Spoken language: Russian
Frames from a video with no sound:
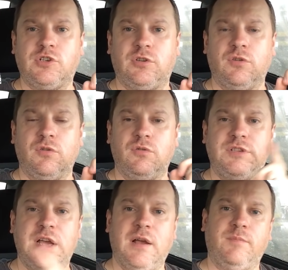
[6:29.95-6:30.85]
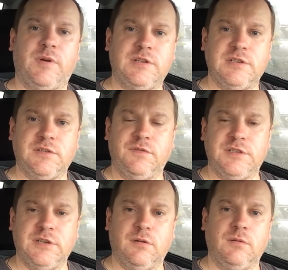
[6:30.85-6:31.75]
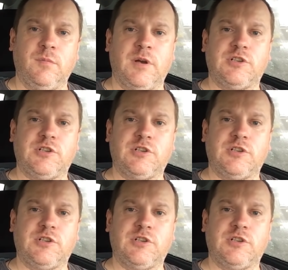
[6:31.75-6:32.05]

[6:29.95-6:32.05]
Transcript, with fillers: что у тебя продезинфицирована